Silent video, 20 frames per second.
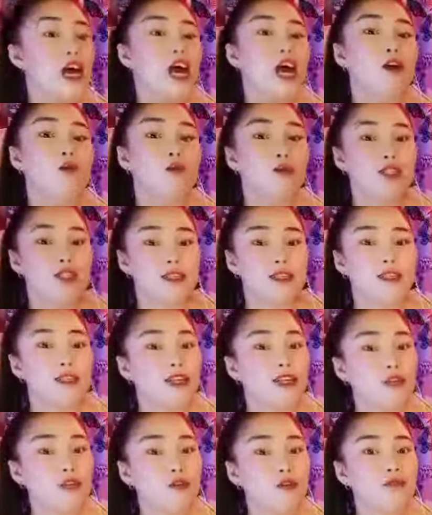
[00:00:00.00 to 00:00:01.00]
And which is the
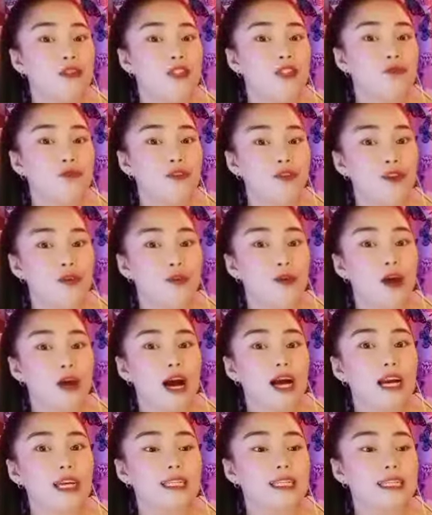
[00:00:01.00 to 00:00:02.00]
title of this video
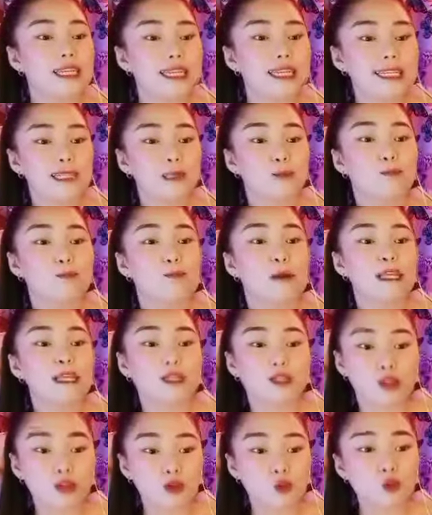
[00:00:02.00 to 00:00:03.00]
guys is
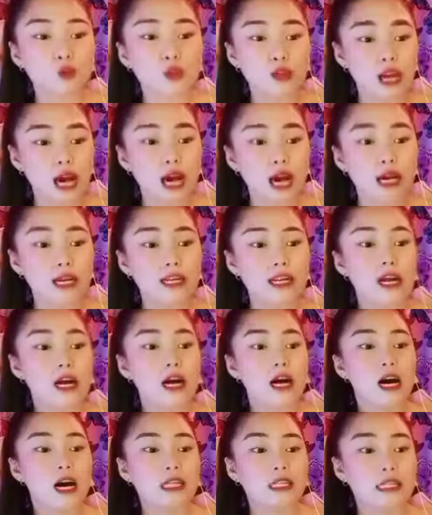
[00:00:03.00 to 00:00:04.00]
Bastusan
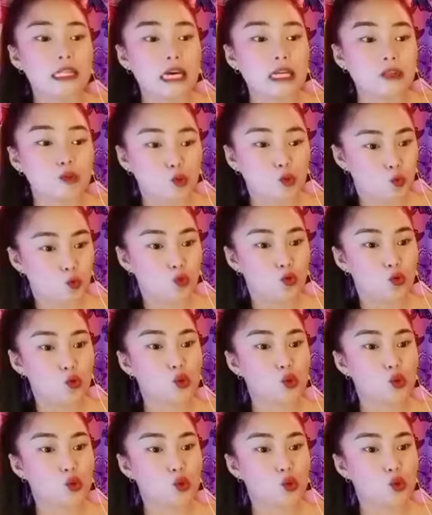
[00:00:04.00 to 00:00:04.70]
na to.